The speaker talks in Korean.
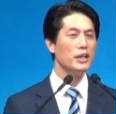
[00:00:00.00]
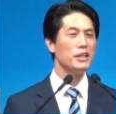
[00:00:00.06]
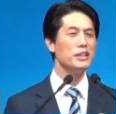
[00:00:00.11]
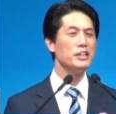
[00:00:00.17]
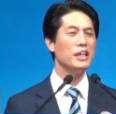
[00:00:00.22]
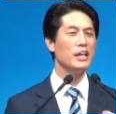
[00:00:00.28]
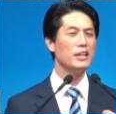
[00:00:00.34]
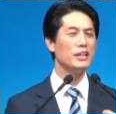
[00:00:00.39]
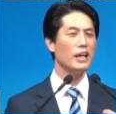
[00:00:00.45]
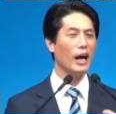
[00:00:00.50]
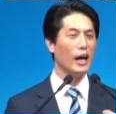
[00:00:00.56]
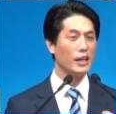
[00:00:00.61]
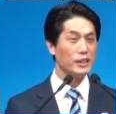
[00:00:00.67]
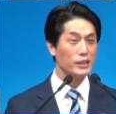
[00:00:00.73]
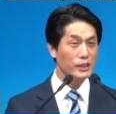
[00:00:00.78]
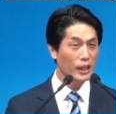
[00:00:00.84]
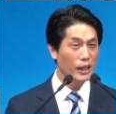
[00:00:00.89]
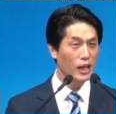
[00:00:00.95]
은혜를
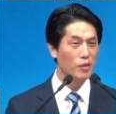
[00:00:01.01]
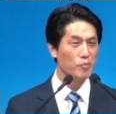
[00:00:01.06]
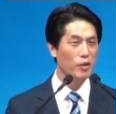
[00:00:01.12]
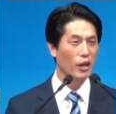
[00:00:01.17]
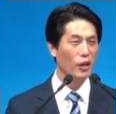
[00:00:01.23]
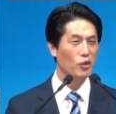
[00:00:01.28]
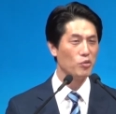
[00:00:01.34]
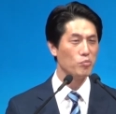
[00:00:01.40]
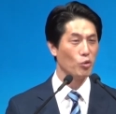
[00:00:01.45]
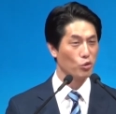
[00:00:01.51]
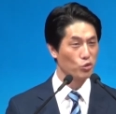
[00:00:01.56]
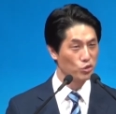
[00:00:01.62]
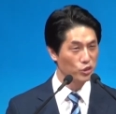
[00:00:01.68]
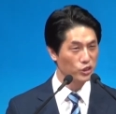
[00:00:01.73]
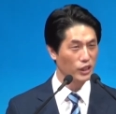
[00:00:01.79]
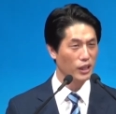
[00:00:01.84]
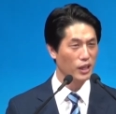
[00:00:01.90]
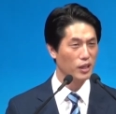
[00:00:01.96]
아는 사람이에요,
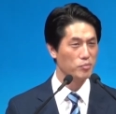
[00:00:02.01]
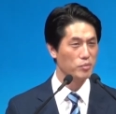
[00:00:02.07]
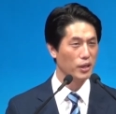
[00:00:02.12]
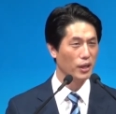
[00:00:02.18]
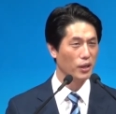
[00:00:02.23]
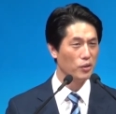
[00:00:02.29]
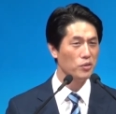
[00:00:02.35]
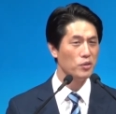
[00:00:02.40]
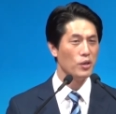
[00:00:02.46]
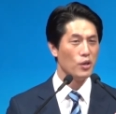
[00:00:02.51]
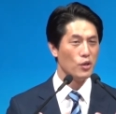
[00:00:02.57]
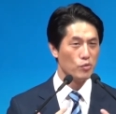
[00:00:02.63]
모르는 사람이에요?